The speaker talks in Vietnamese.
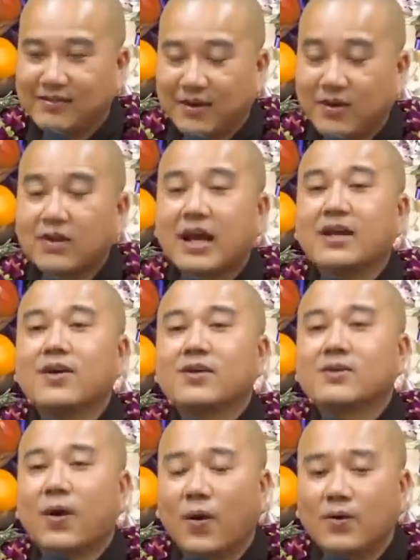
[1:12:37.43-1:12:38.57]
Và có thể nói
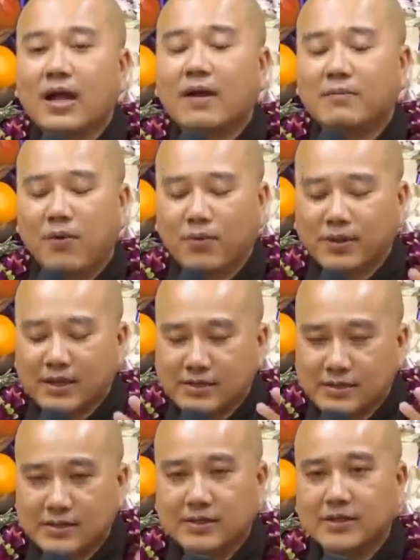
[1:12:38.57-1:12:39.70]
tổ là một cái
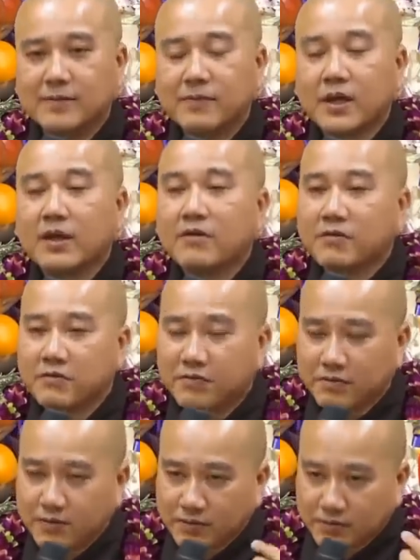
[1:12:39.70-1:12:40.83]
người
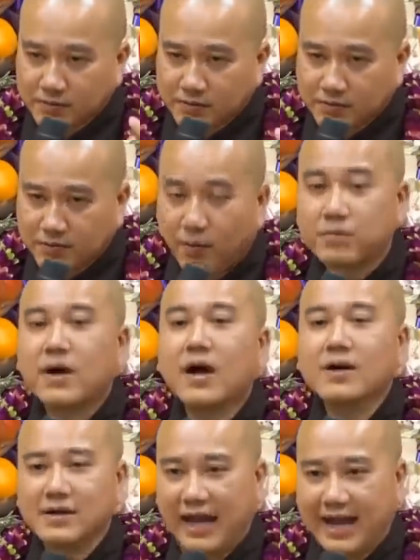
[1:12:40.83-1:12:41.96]
phục
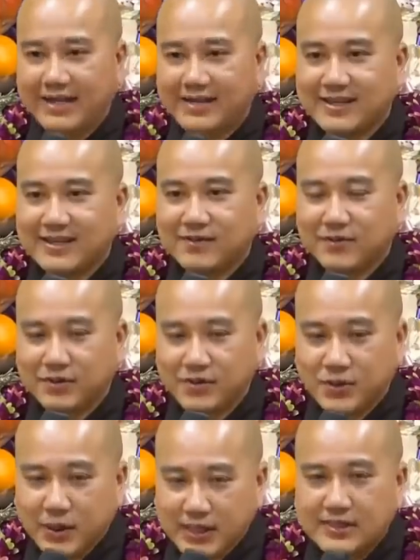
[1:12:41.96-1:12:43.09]
hưng lại và
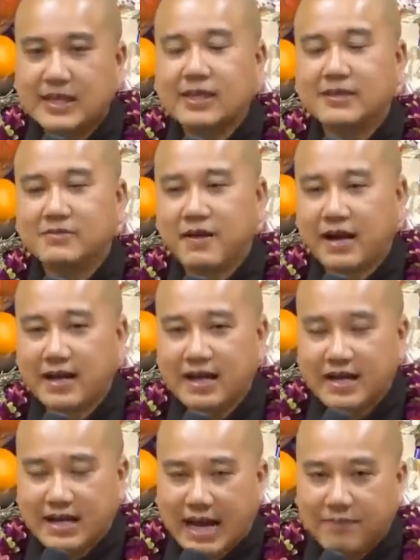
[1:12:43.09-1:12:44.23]
duy trì và
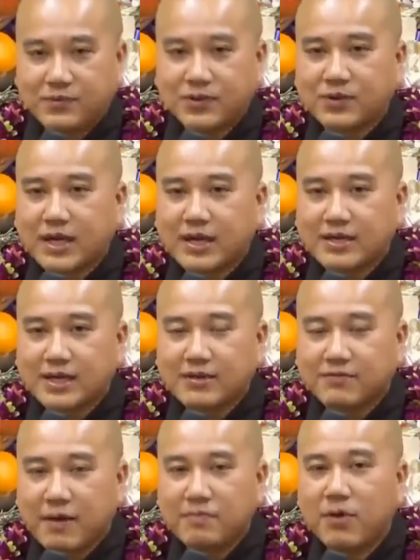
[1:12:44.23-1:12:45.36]
làm cho cái
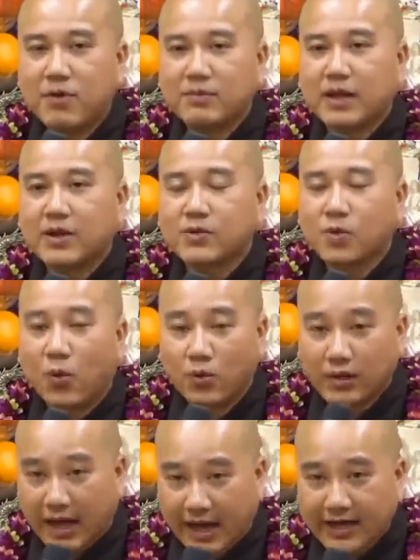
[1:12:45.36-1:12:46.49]
pháp môn này nó
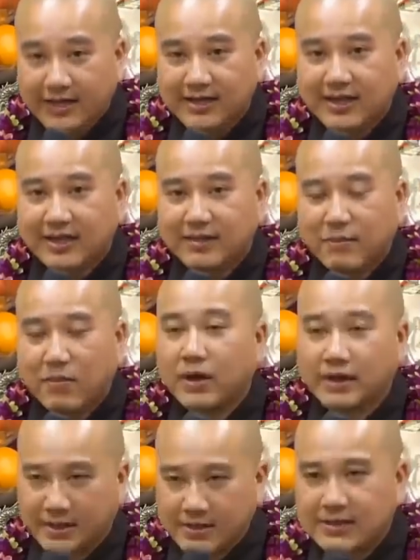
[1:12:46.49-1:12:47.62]
cụ thể một
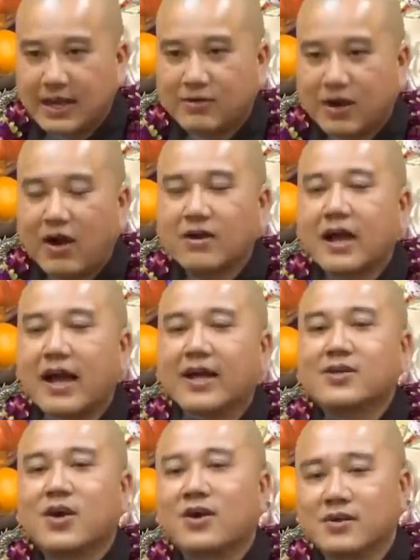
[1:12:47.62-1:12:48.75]
hình thức nào đó
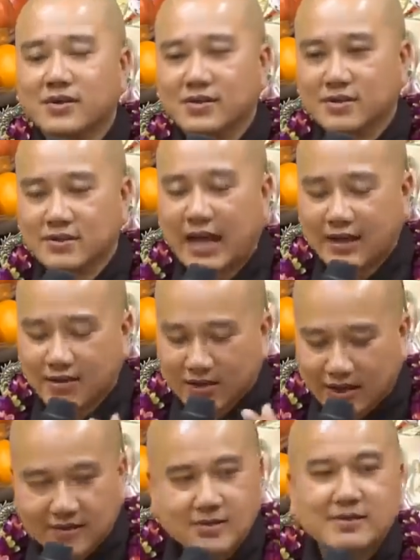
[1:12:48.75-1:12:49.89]
để cho người ta có
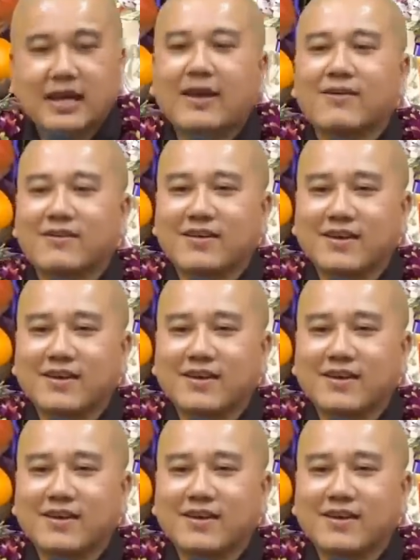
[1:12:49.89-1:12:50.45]
thể nương theo.